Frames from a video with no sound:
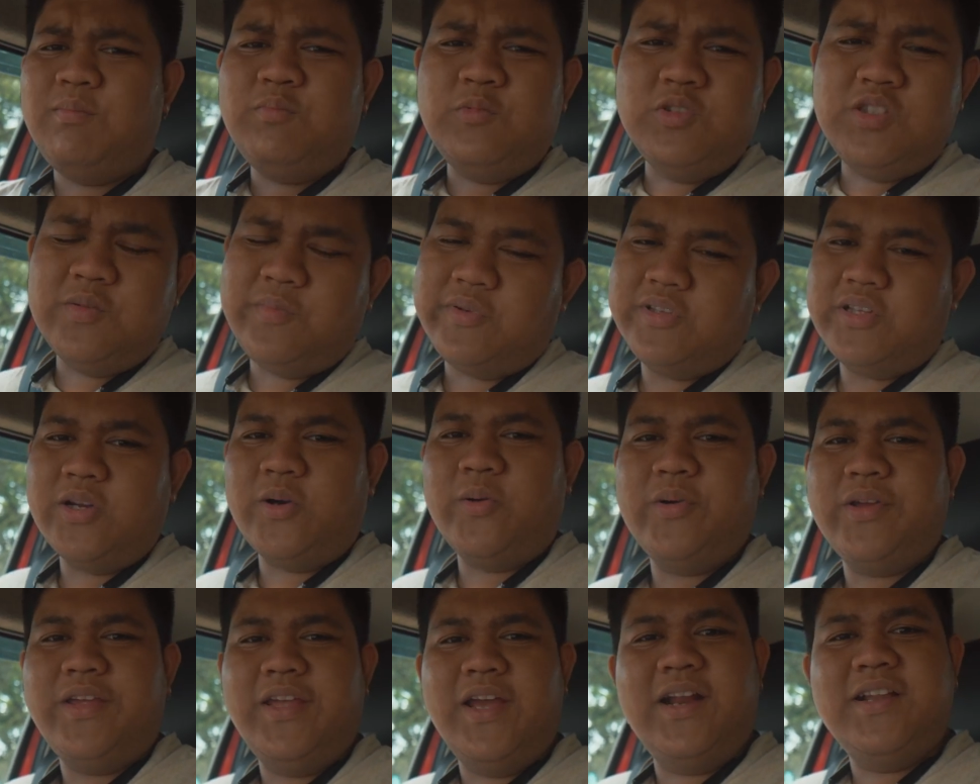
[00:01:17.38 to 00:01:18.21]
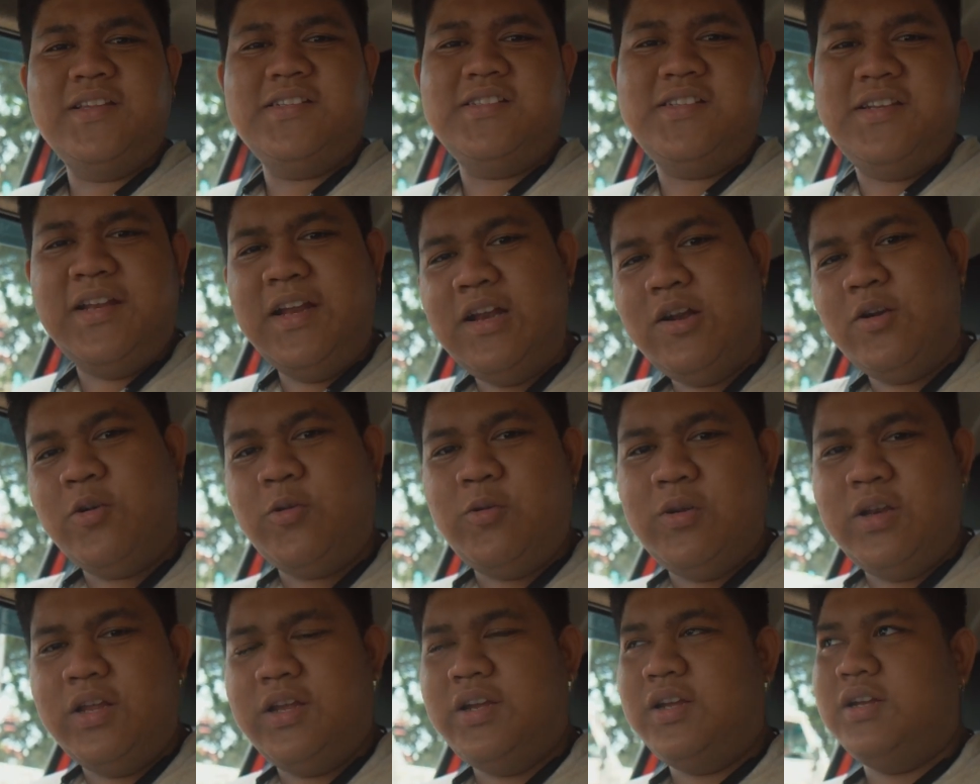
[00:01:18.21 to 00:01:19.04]
आप मुझे बताओ कि यार स्टिल
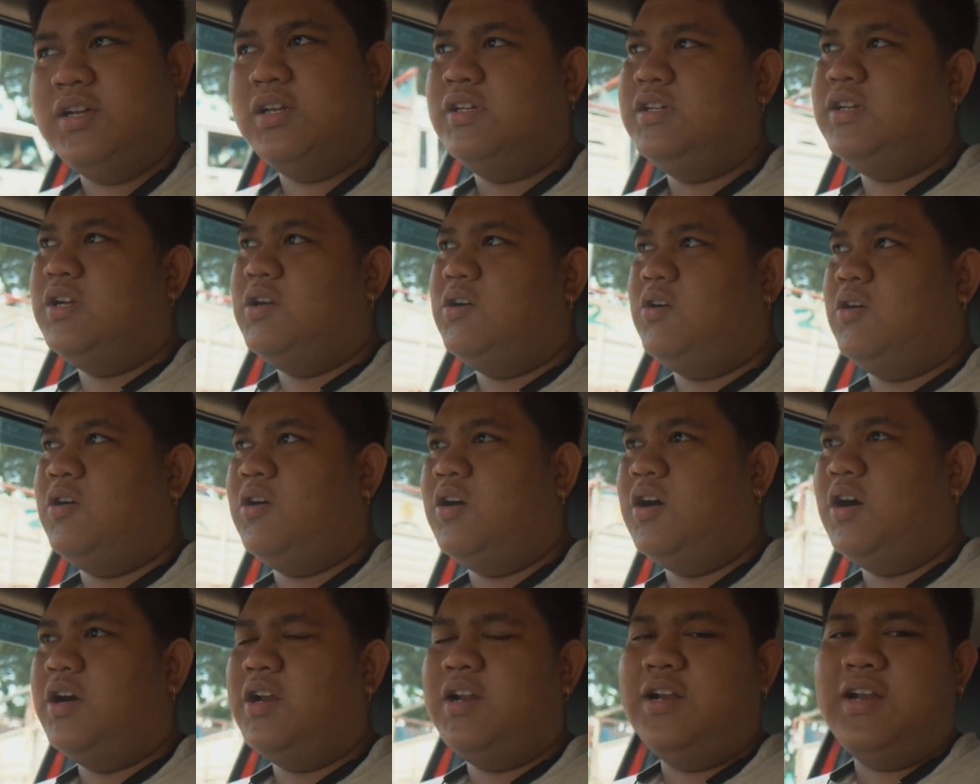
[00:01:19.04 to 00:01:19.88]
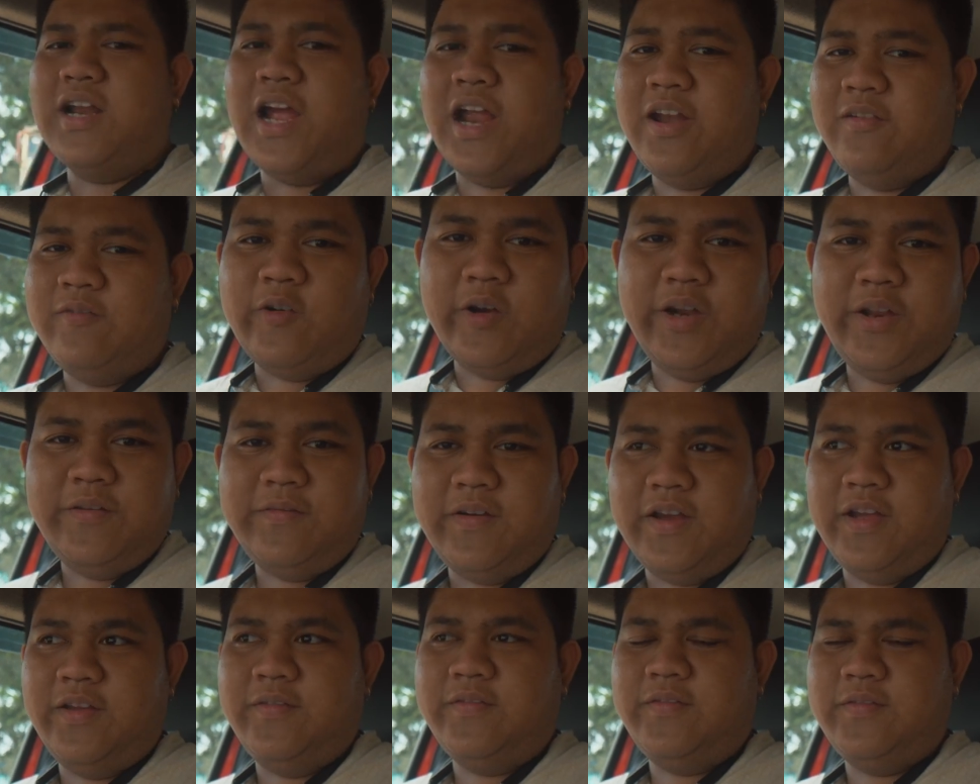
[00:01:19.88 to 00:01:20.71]
रोलिंग और
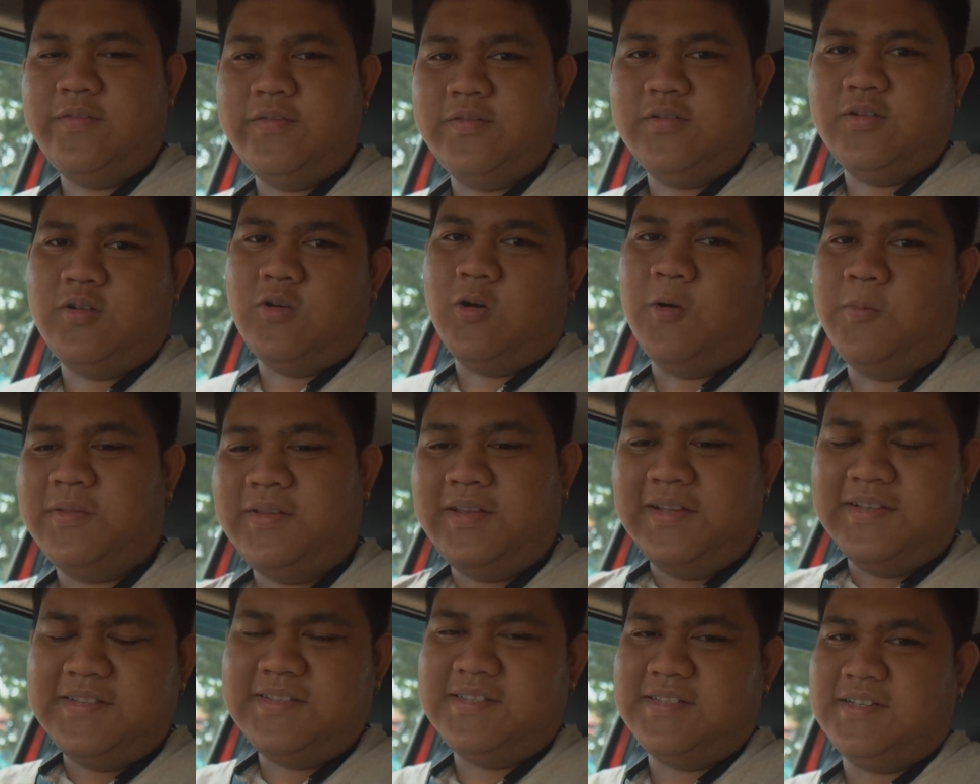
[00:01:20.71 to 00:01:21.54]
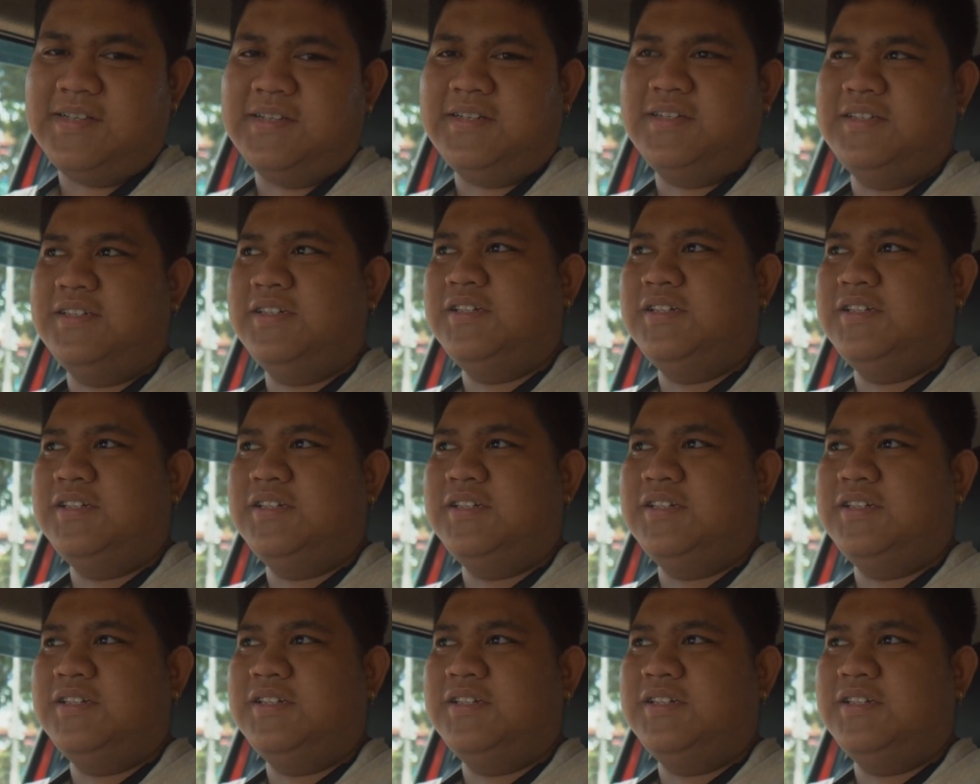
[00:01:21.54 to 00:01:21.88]
945 ऑब्सेस्ड